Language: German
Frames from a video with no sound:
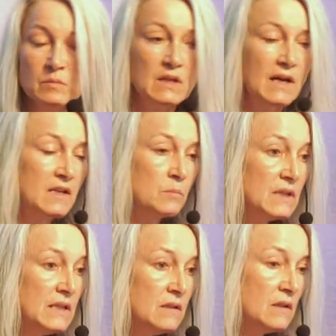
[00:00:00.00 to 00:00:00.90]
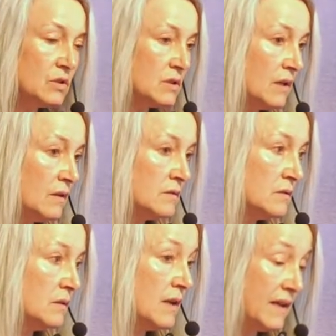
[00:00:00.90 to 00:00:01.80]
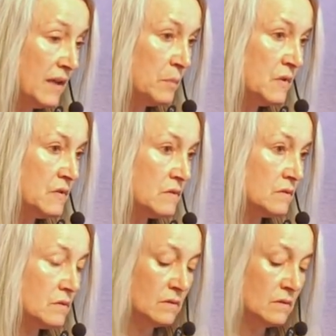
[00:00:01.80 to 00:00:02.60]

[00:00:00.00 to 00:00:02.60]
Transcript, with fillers: mit einem ihn erschreckenden Ergebnis?